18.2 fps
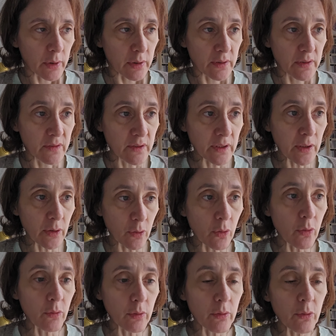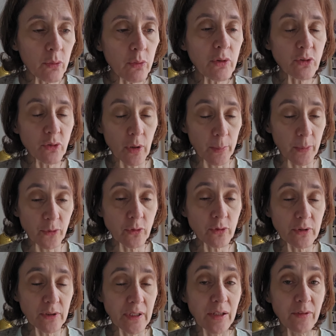ils disaient, eux, ils ont
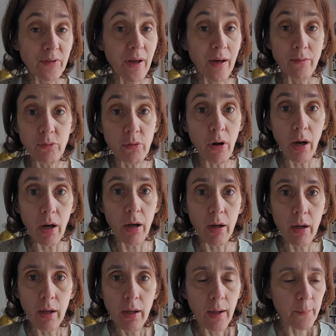l'impression de se fait avoir.